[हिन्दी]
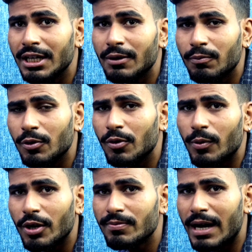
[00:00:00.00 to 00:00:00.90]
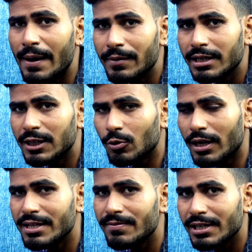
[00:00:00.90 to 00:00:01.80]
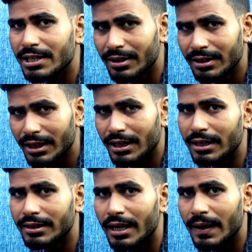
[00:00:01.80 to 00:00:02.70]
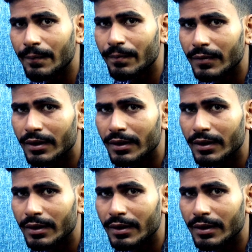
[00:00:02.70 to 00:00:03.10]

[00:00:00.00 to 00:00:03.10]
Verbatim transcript: टेन प्रो प्लस फाइव जी का थोड़ा स्पीकेशन देख लेते हैं